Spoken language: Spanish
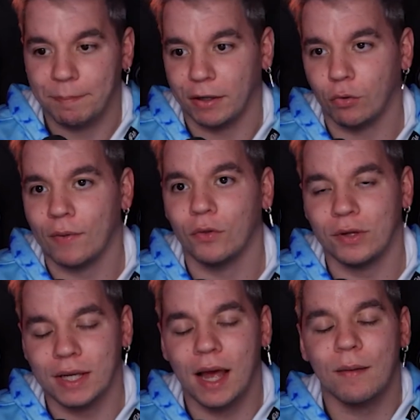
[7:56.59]
Pero cuando
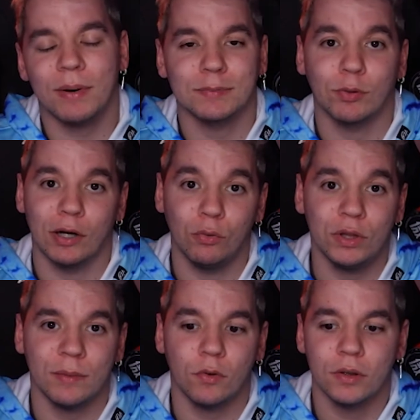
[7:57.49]
ya vas por el
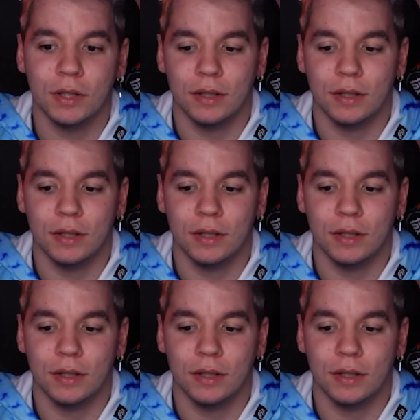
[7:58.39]
último,